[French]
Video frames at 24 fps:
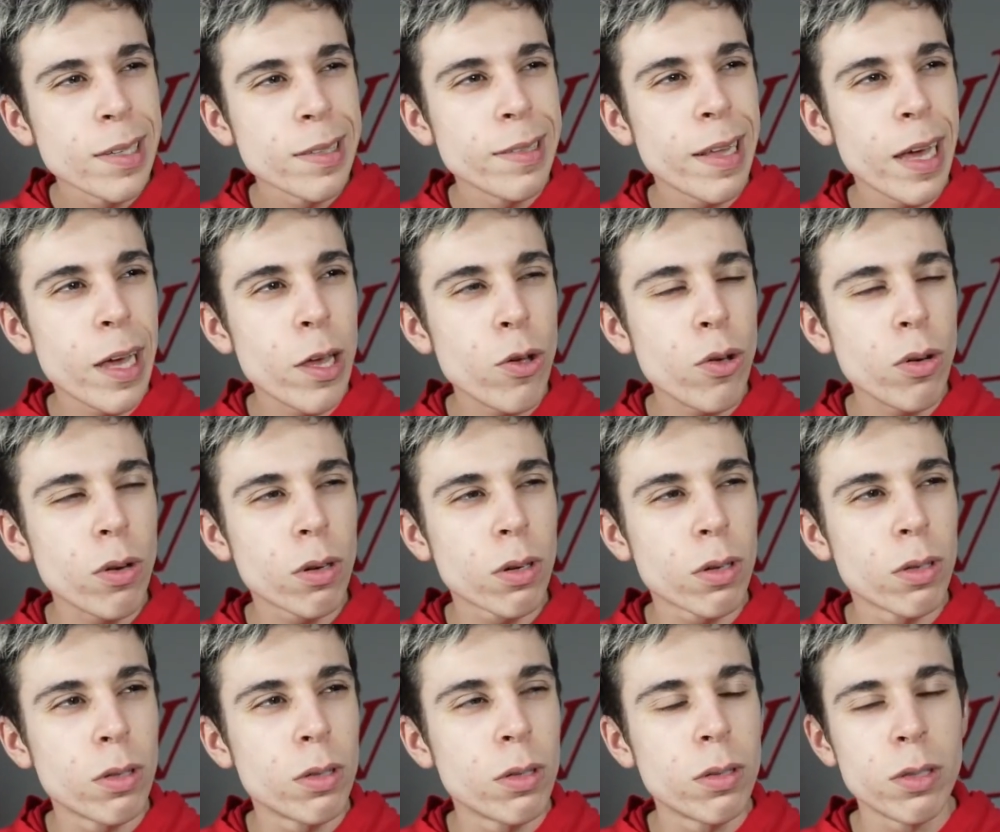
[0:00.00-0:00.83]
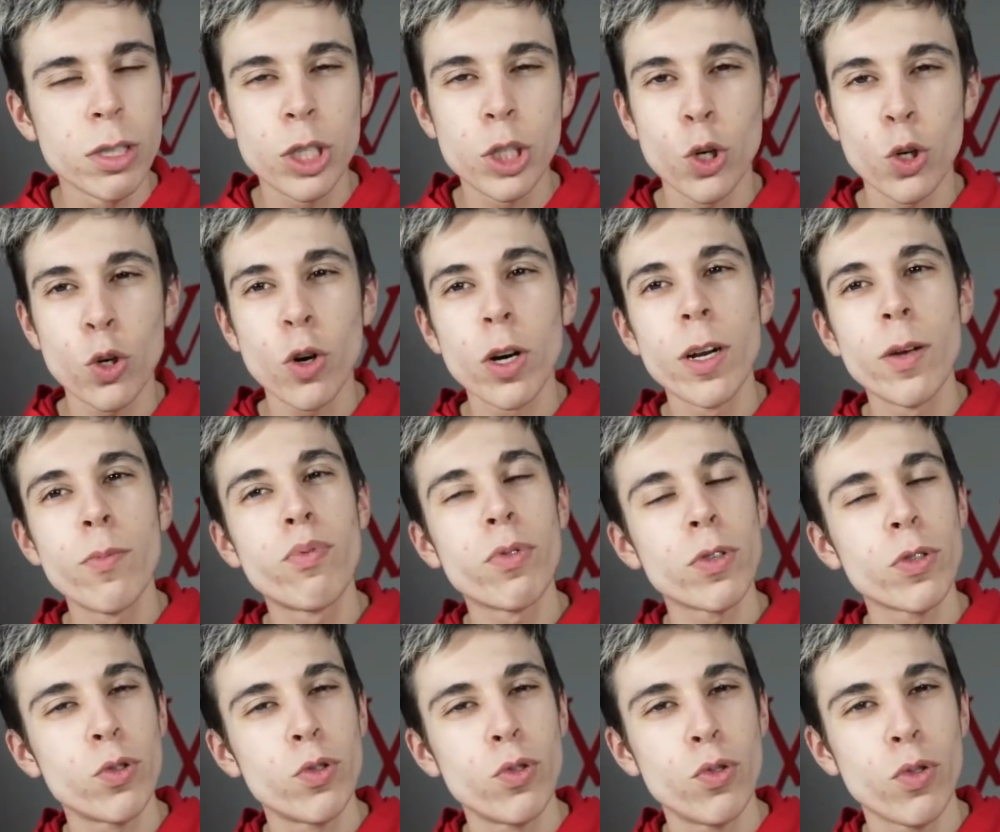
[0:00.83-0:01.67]
D'ailleurs, euh, j'ai encore les
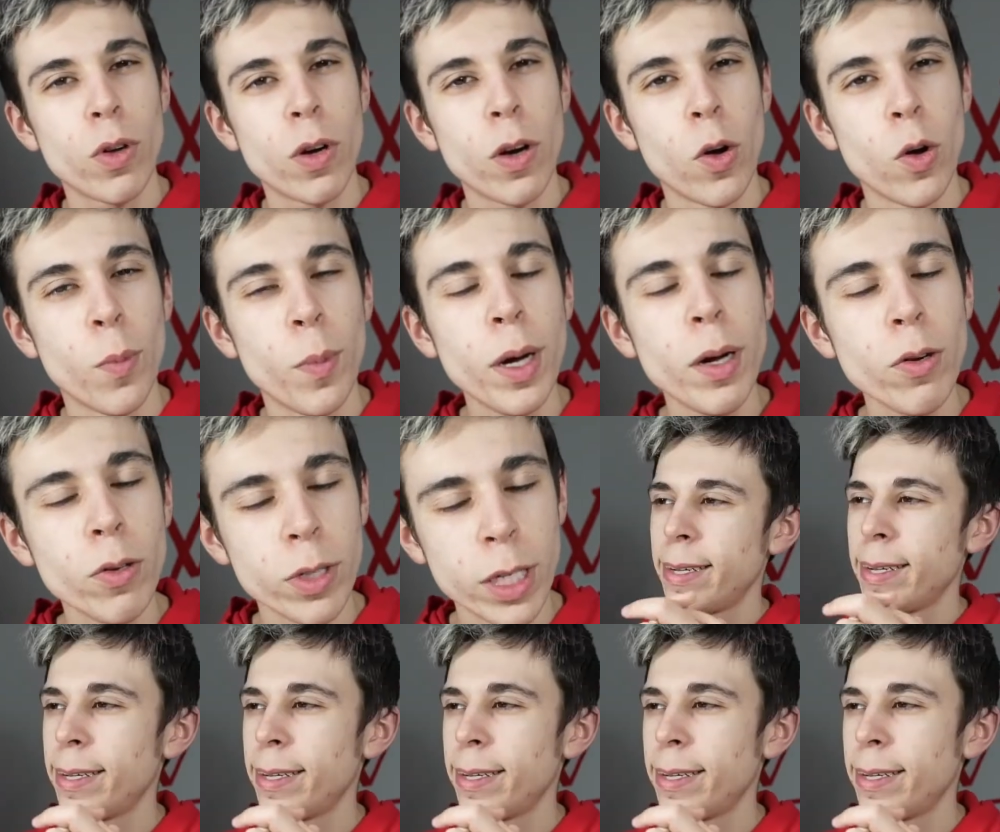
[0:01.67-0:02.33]
points de suture là en bas.